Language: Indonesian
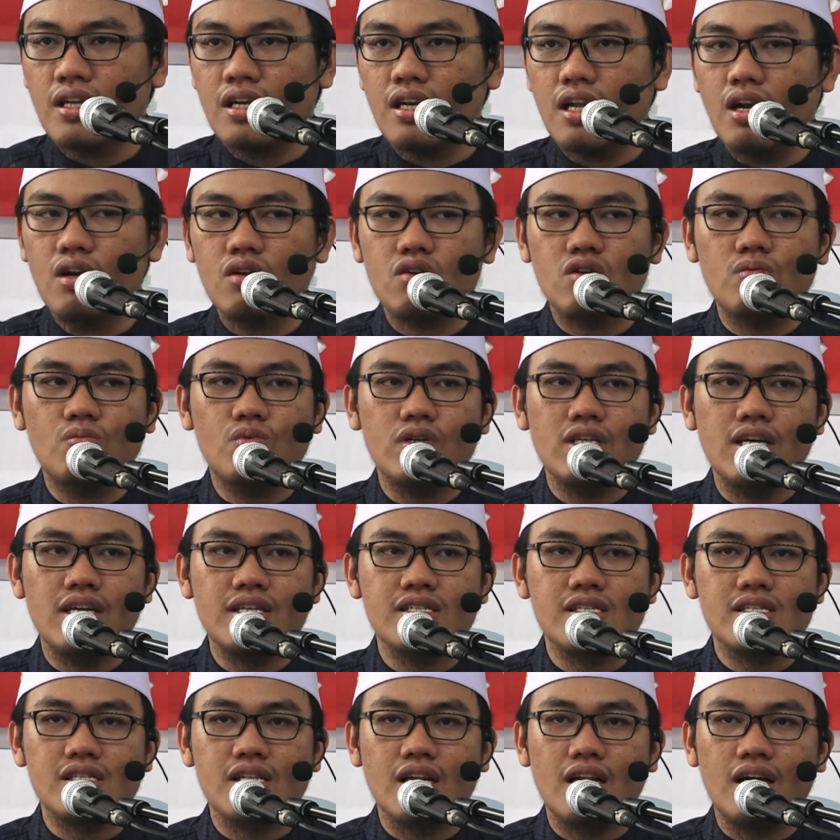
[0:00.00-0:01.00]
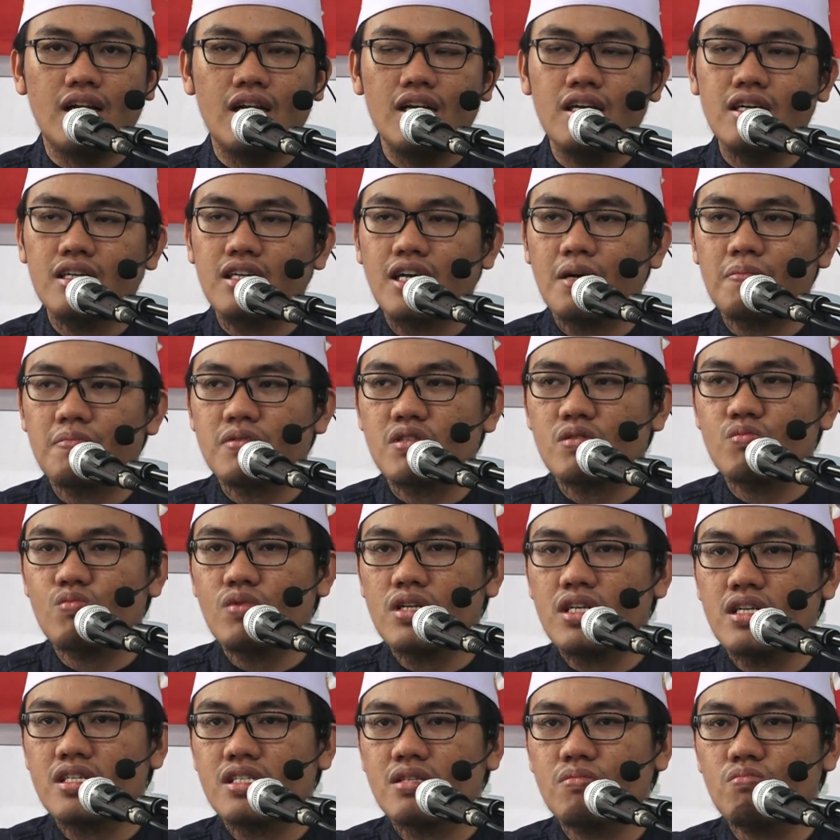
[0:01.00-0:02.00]
Lalu kemudian setelah lengkap
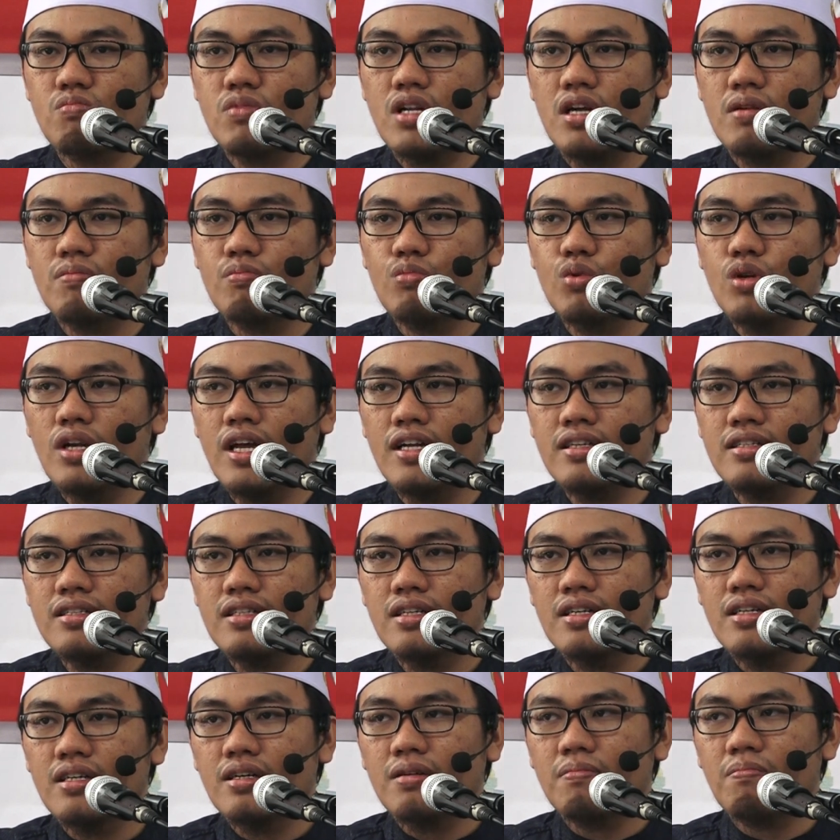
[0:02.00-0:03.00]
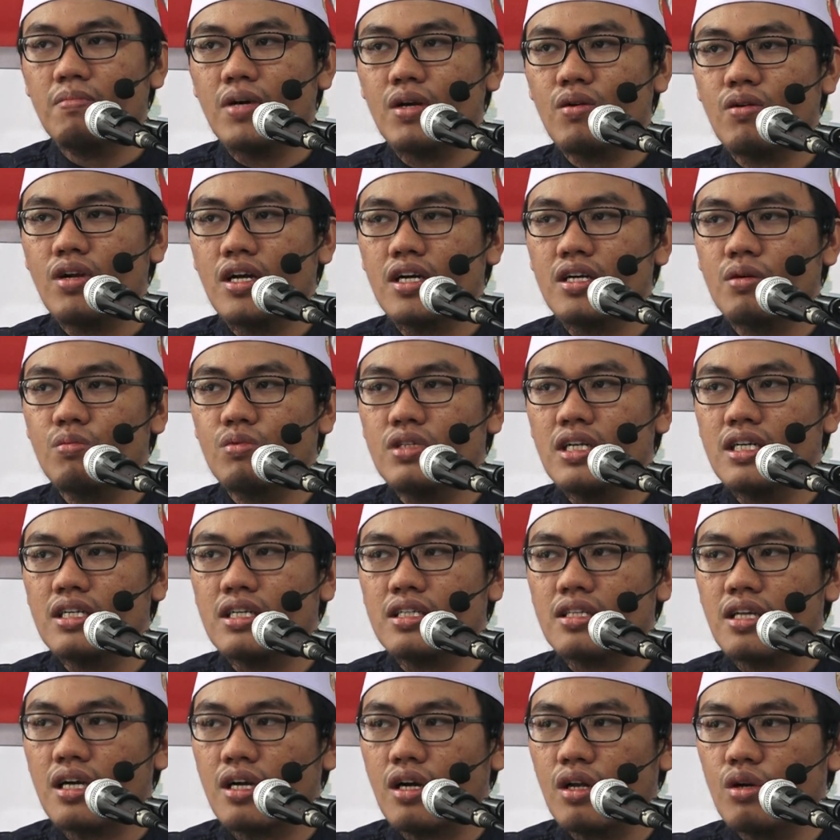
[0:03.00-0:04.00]
semuanya 9 bulan, barulah
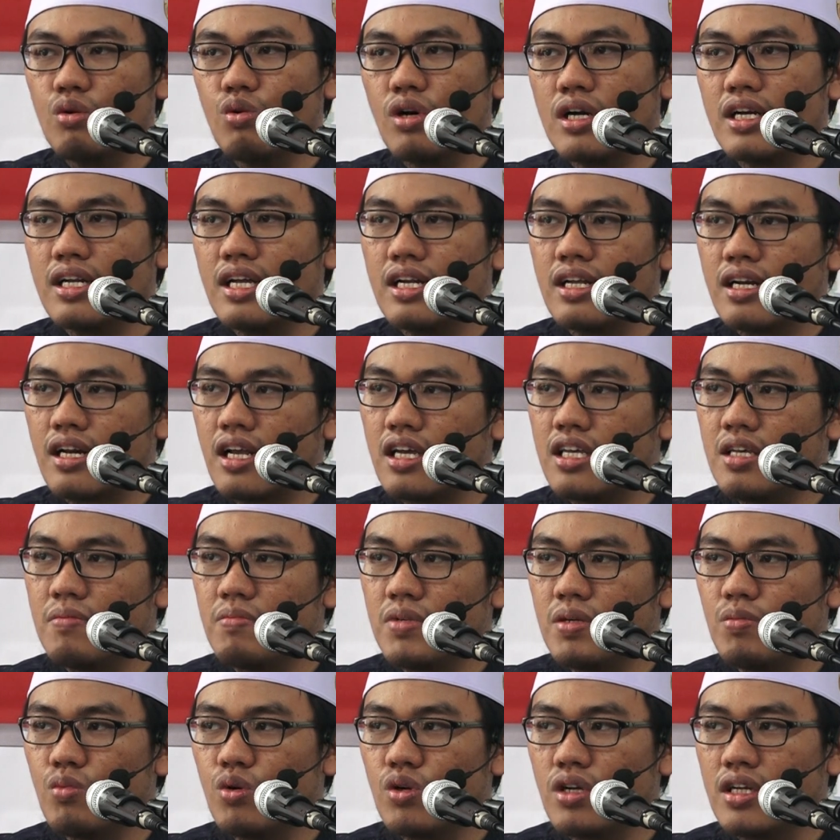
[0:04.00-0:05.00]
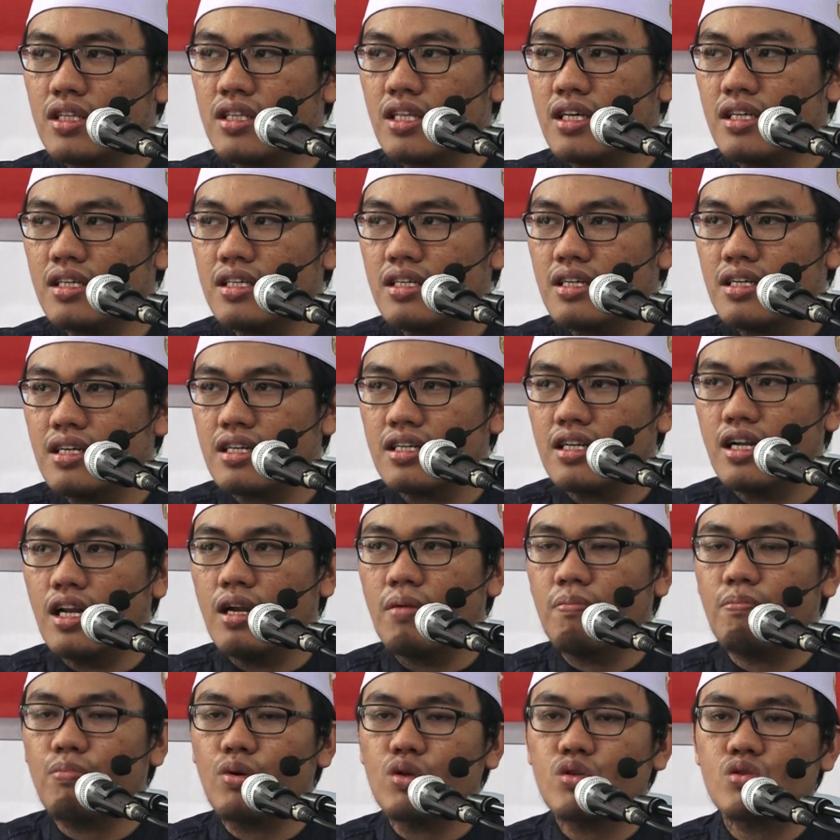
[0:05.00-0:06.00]
kemudian kita keluar dari rahim ibu kita
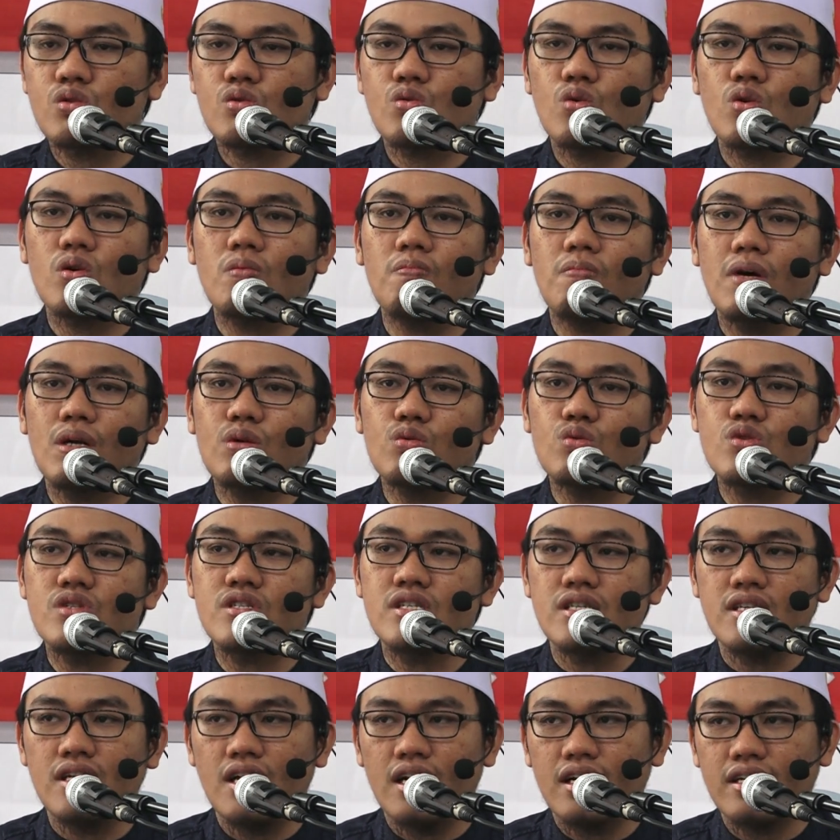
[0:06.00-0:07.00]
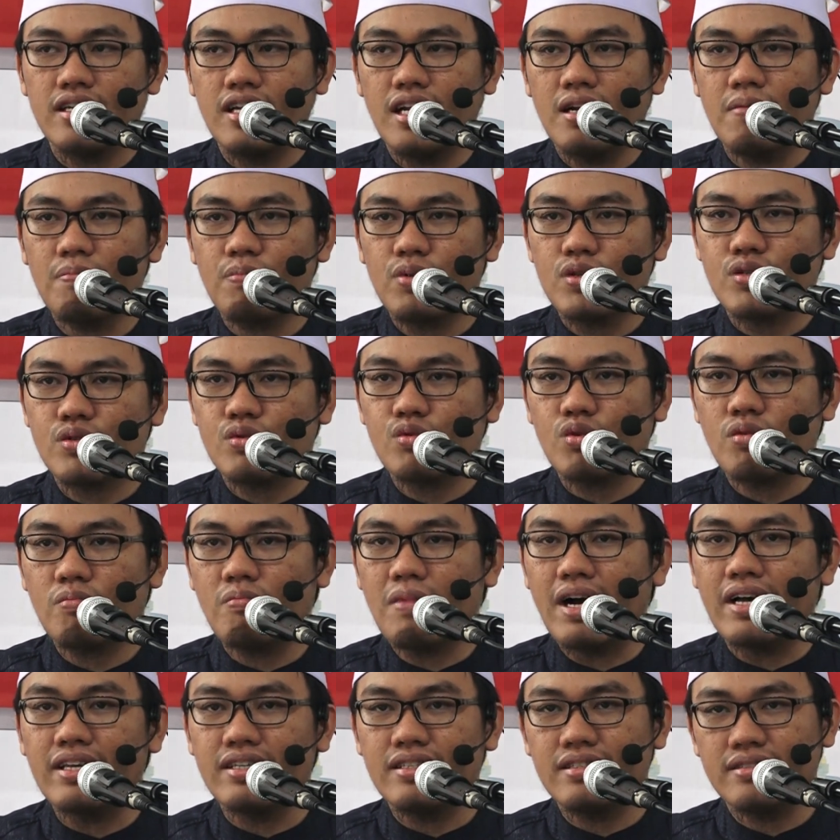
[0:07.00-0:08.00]
dalam postur manusia, dalam postur
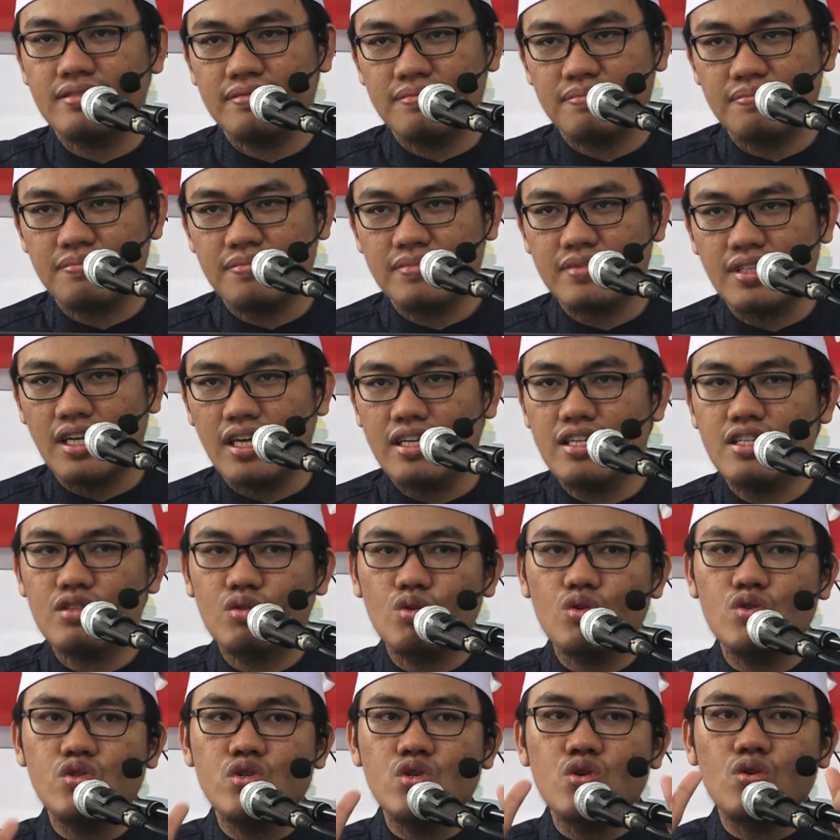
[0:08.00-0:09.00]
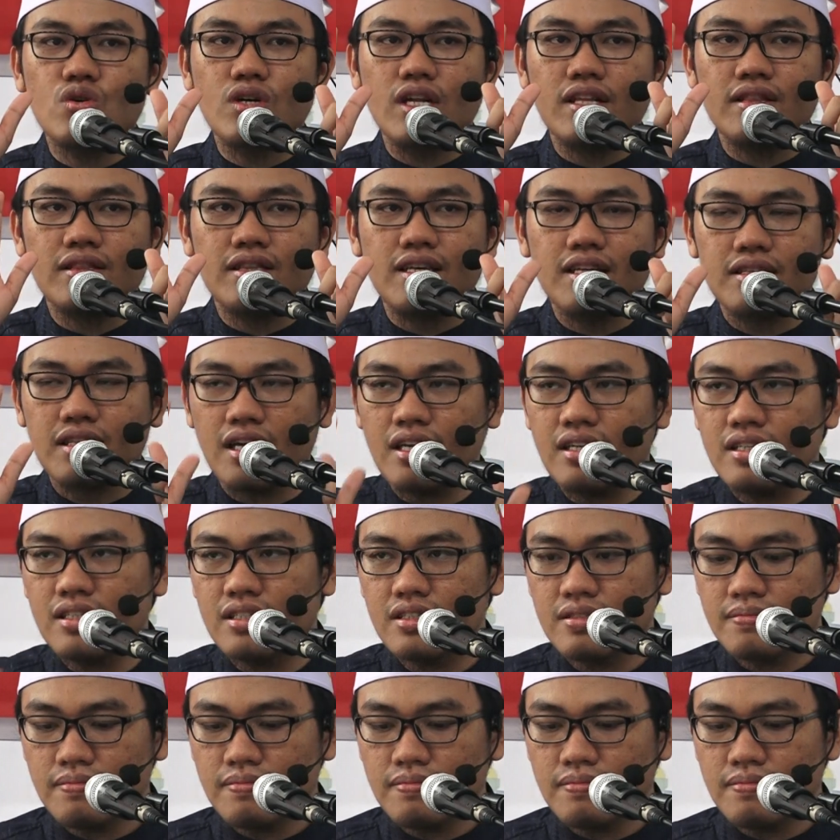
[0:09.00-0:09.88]
bayi. Ya, ini tujuh rentetan